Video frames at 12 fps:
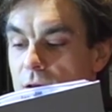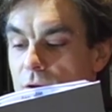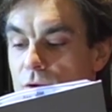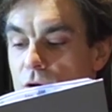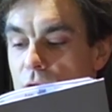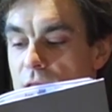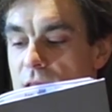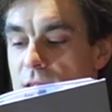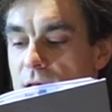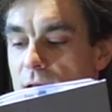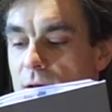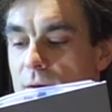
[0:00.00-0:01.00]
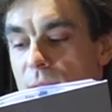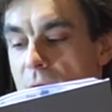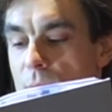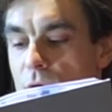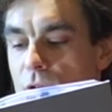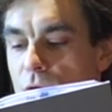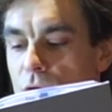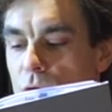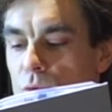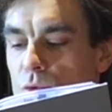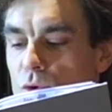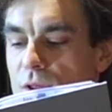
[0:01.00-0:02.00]
une colline amenant le
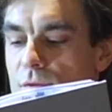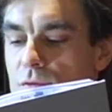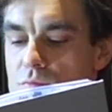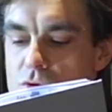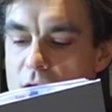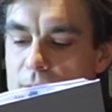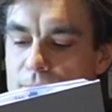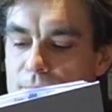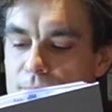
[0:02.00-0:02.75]
contour d'un sous-bois.